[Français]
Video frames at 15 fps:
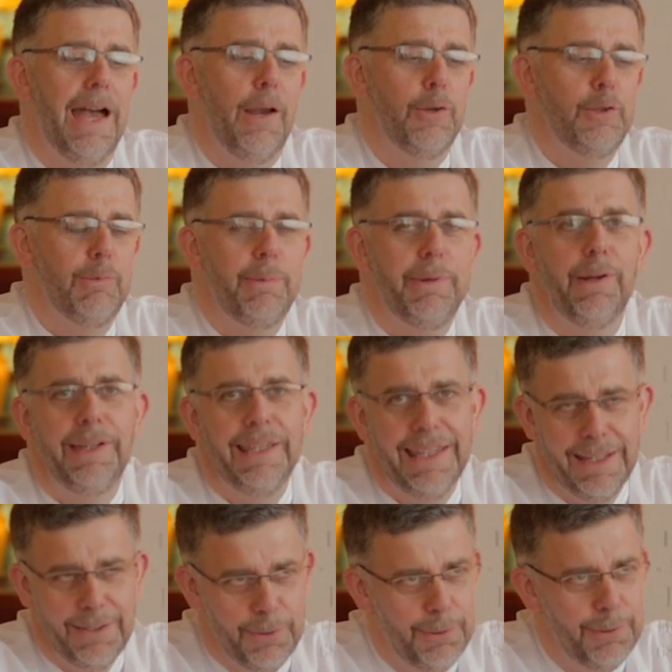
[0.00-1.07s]
Alors, je m'appelle Henri
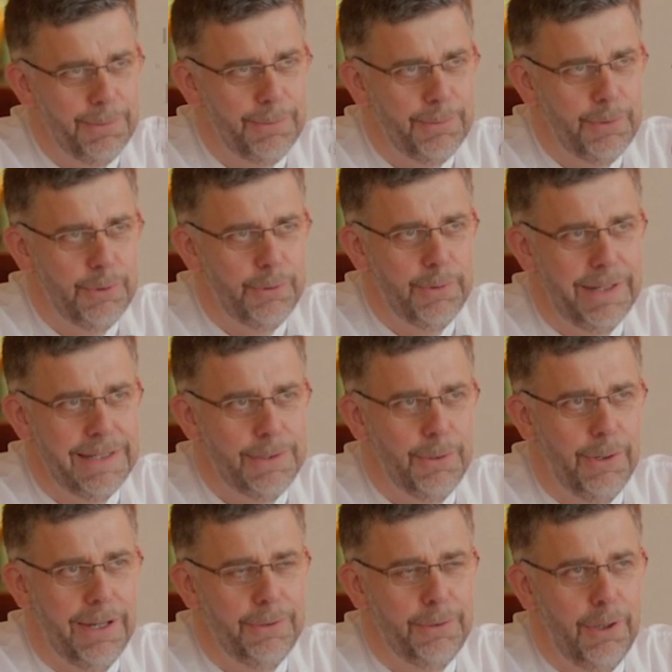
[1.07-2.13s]
Gagneux, je suis
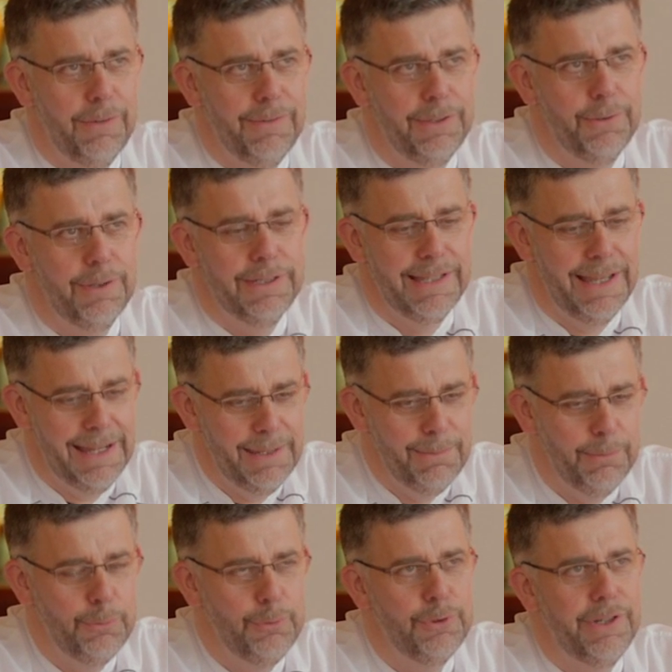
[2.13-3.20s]
restaurateur à
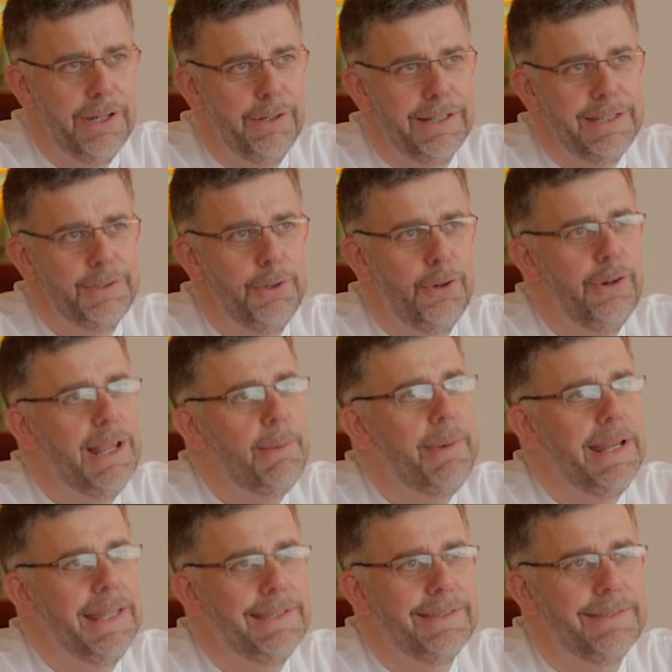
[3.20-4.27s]
Wettolsheim où je tiens le restaurant La
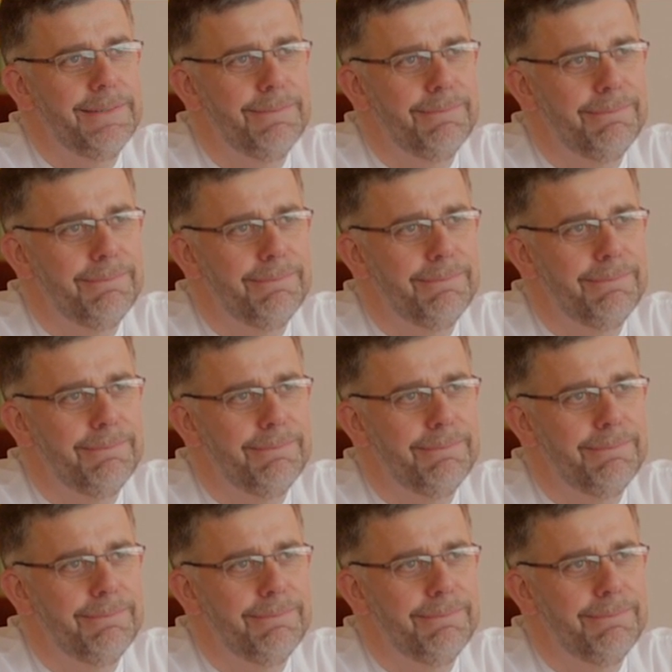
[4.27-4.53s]
Palette.